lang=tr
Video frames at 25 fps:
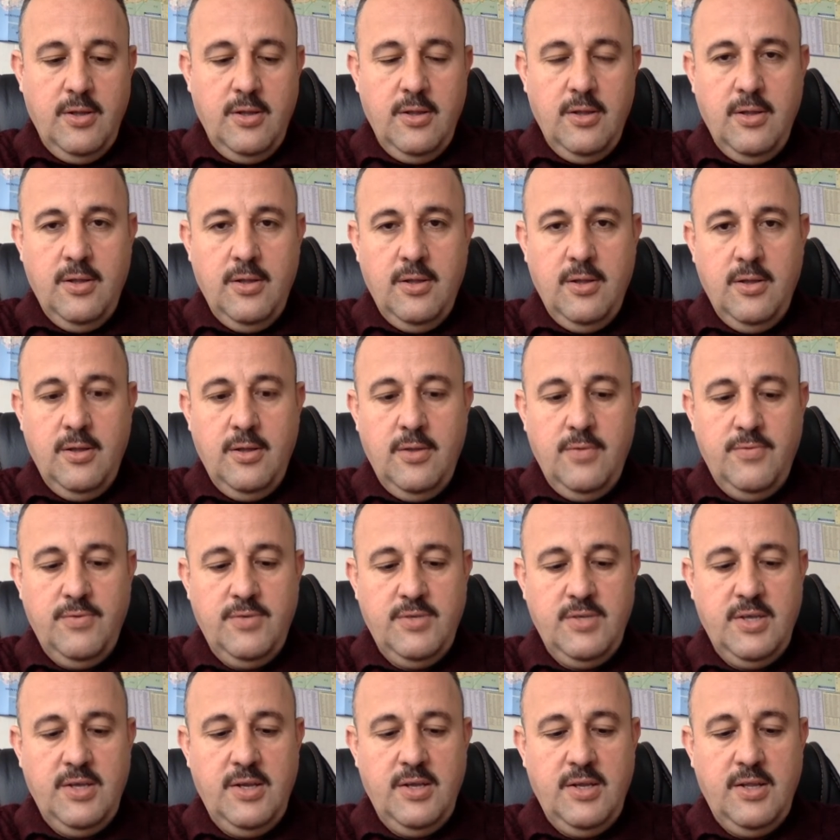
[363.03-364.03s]
e,
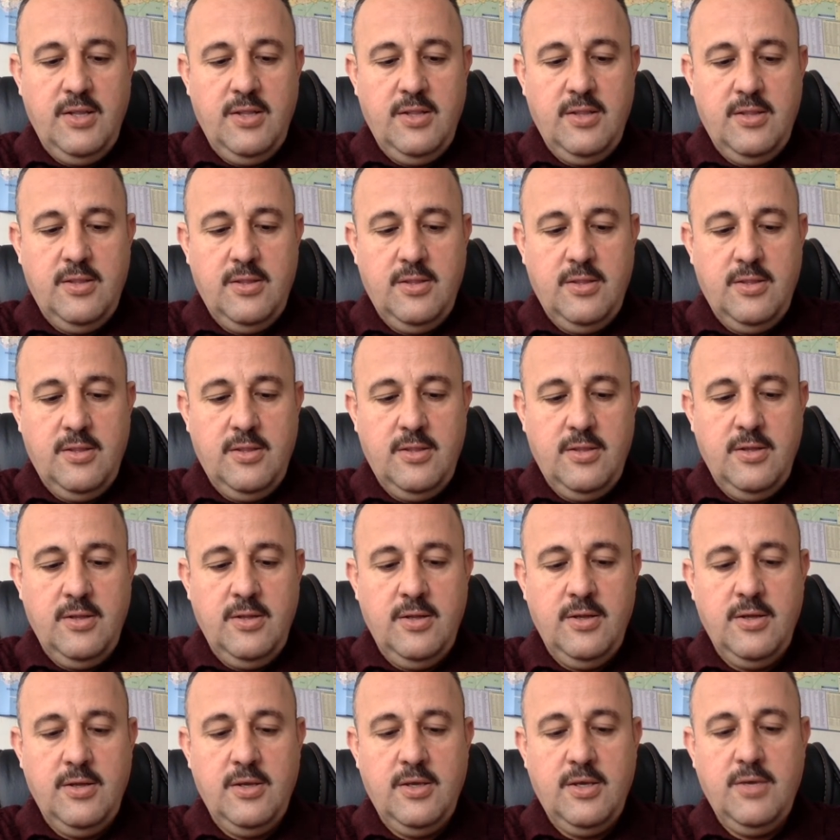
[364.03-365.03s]
vize
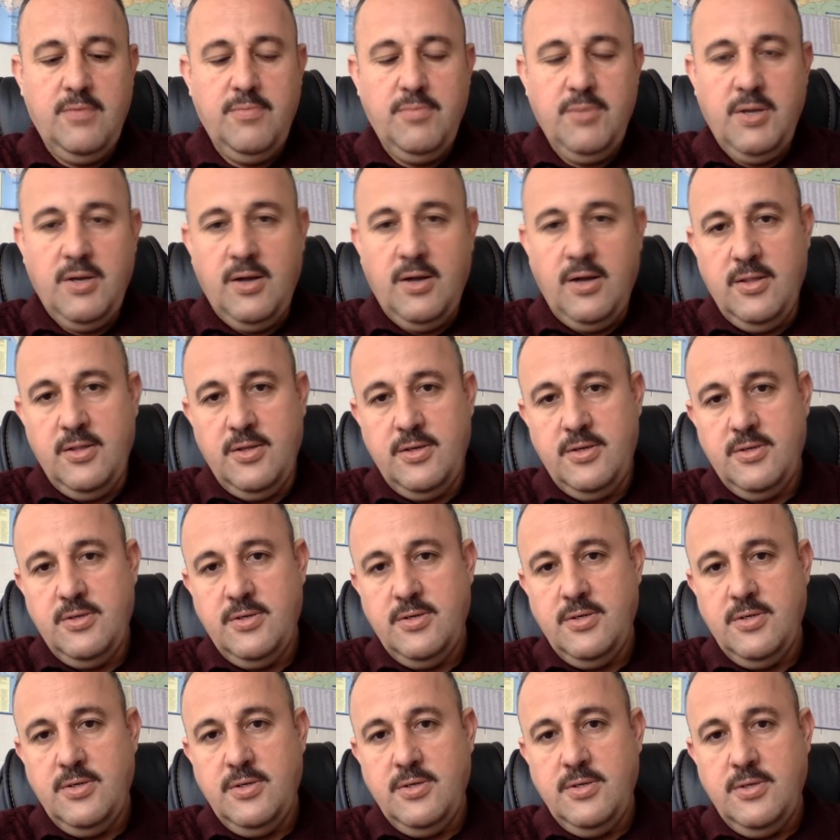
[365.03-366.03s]
reddini kimler alır?
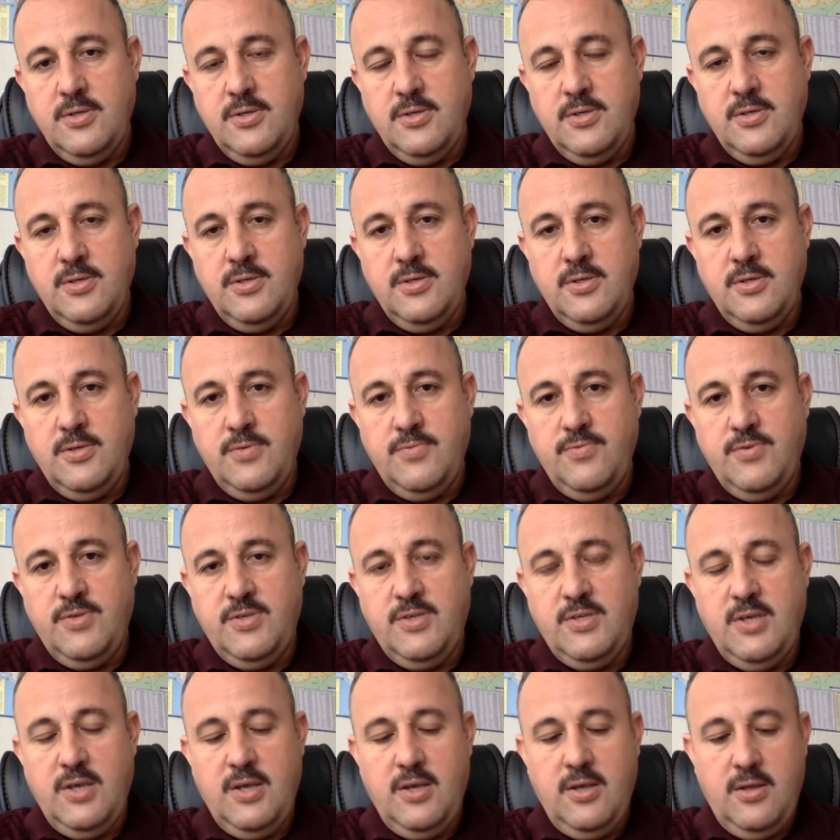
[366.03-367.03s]
Ee,
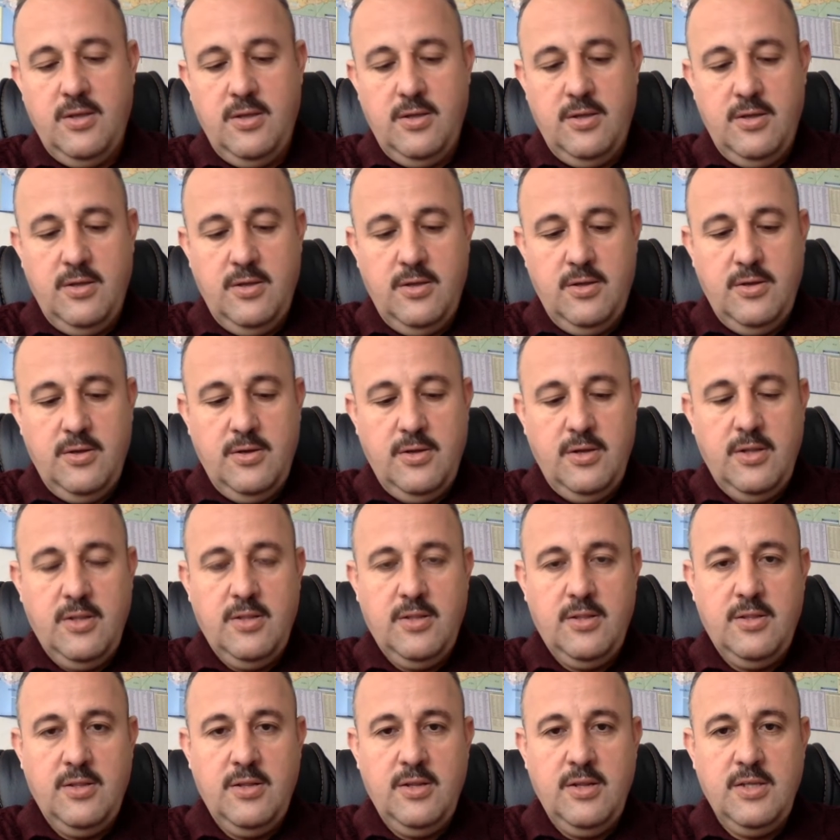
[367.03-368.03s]
bize e,
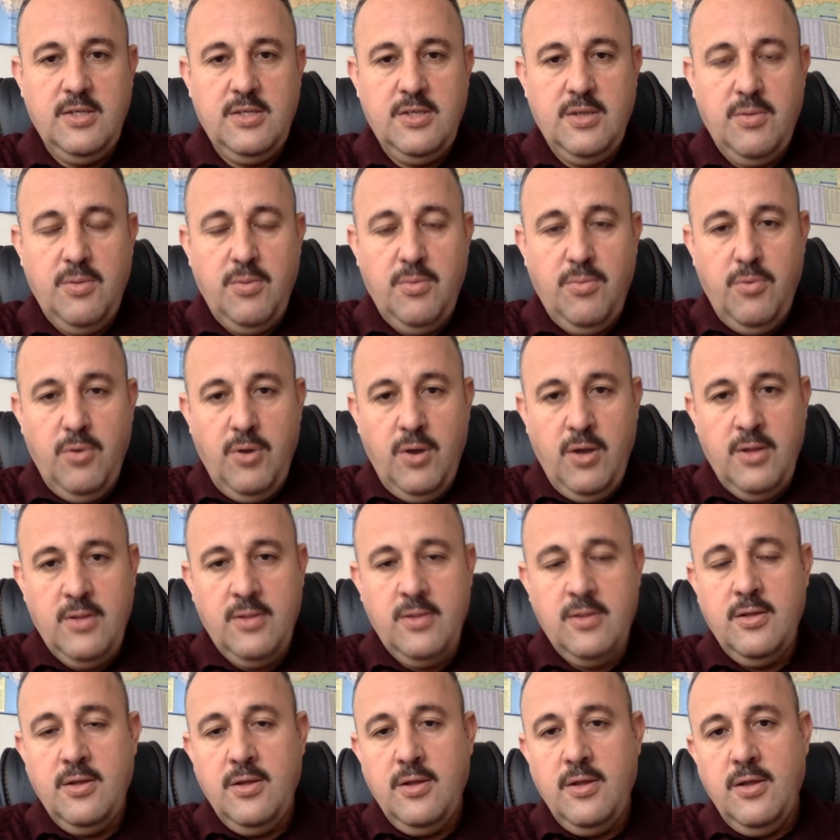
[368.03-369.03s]
reddine sebep olan
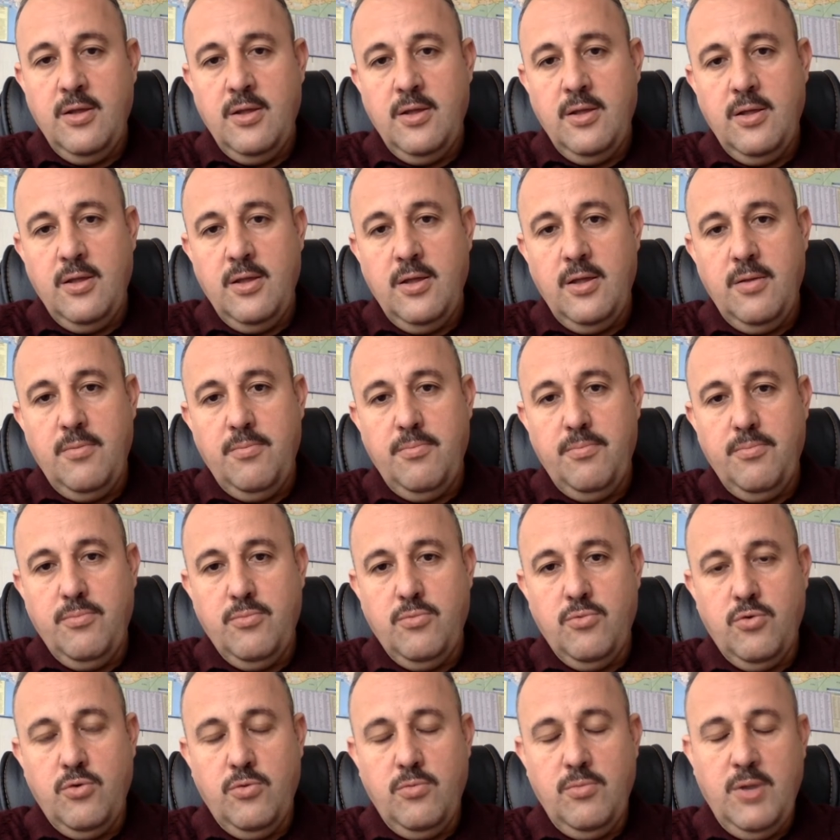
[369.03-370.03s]
e,
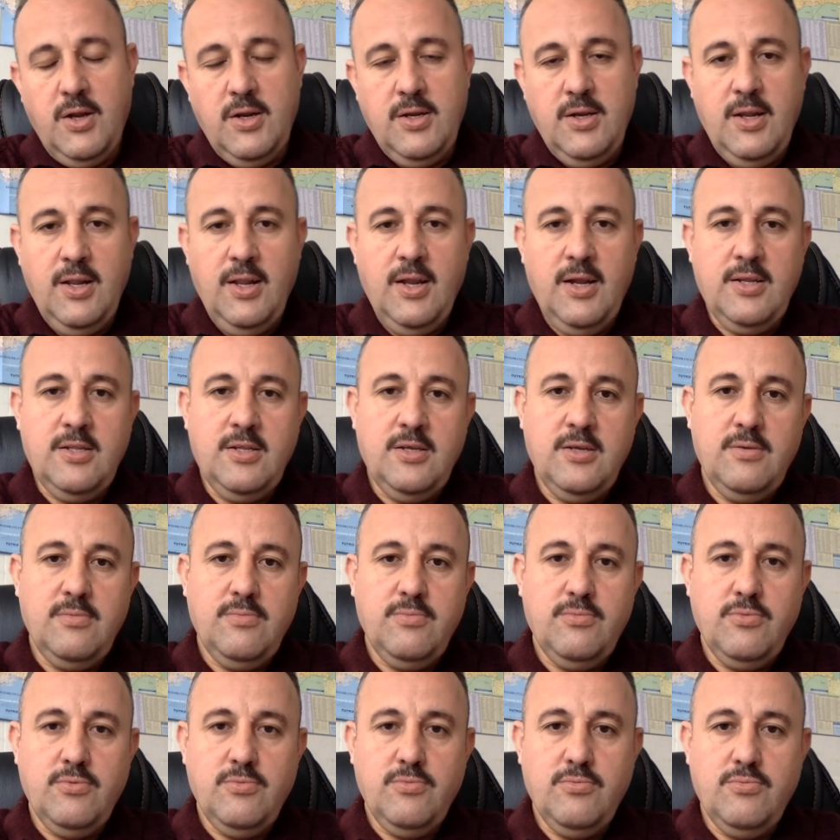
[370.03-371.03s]
durumlar nelerdir?
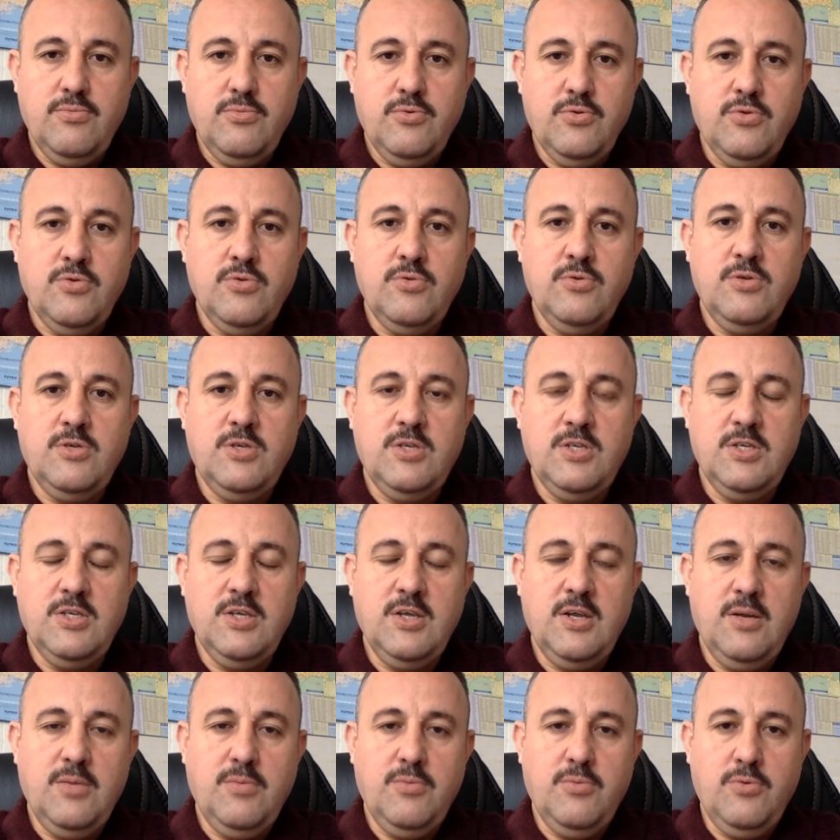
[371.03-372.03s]
Bugün
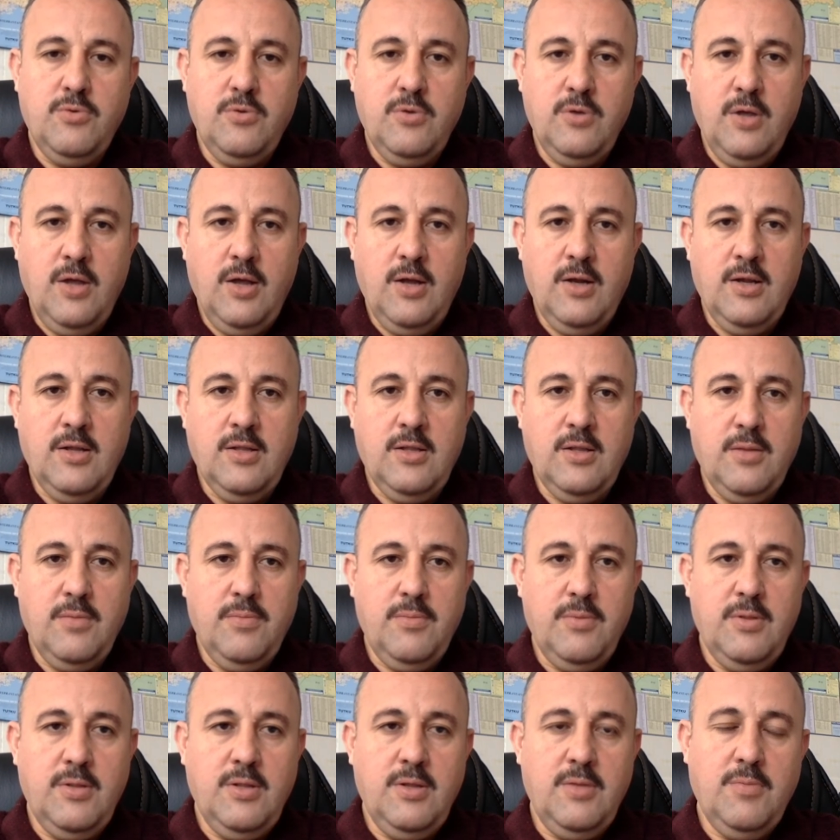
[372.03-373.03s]
sizlere bunu
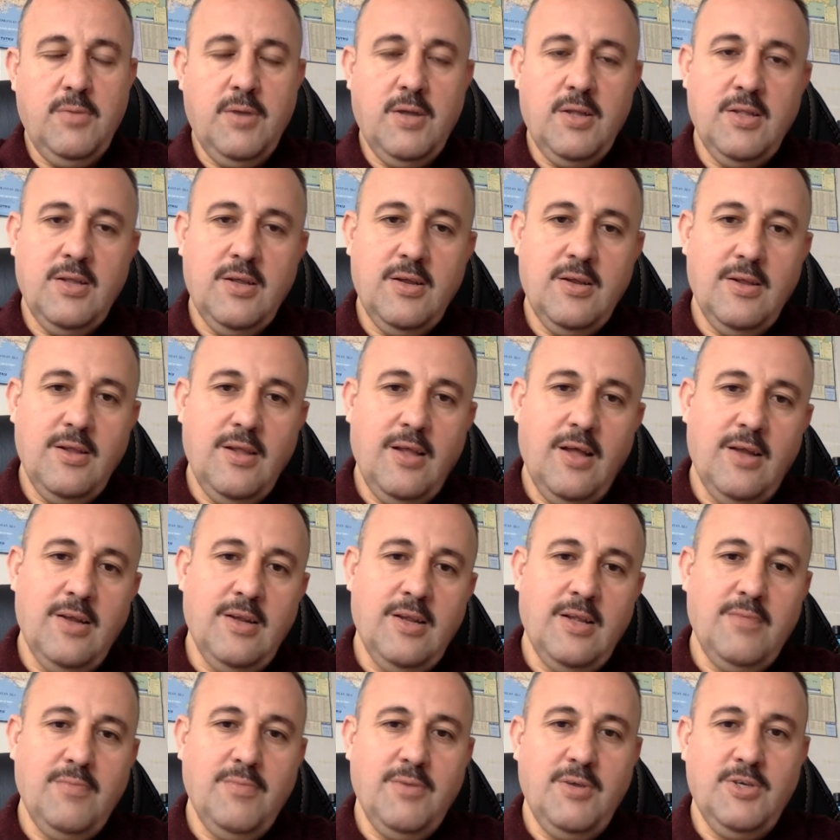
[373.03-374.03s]
anlatabildiğim kadar
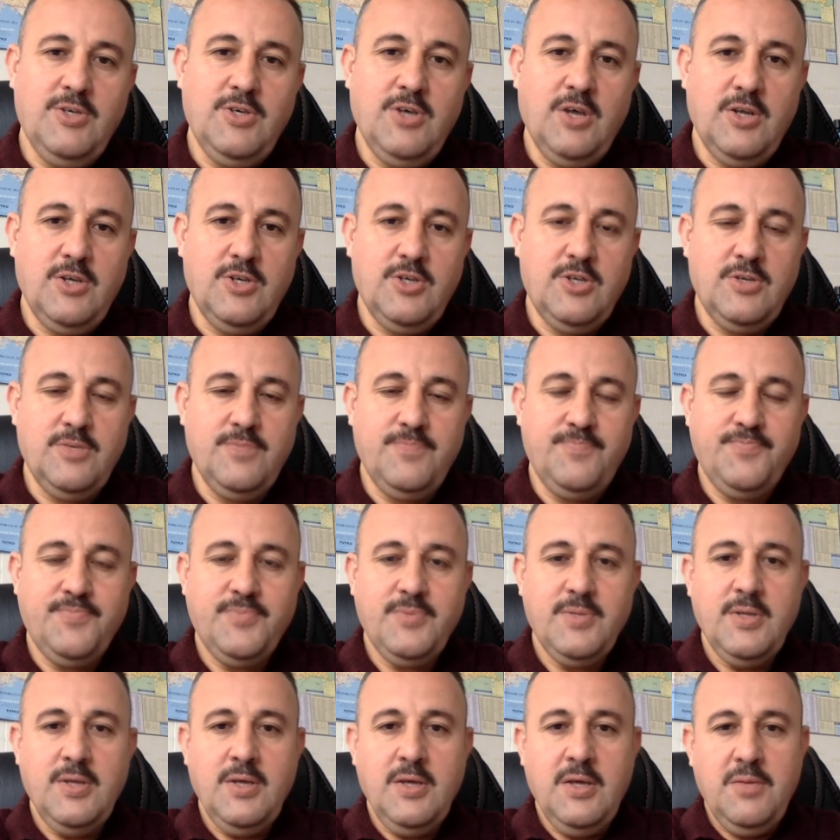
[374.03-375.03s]
anlatmaya çalıştım.
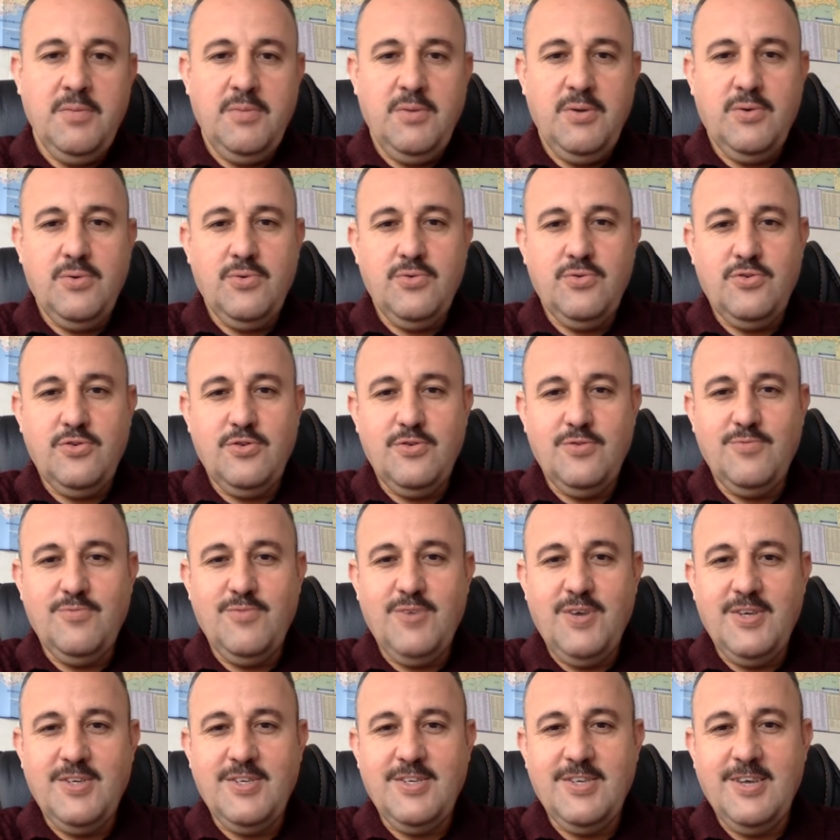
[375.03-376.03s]
Bir kusurum
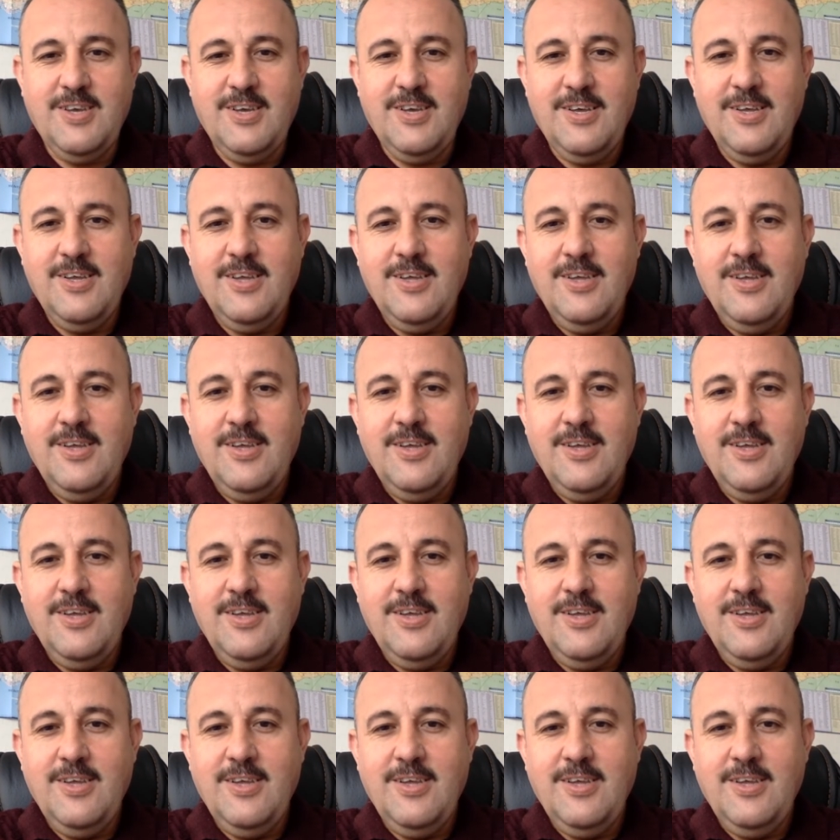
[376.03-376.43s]
varsa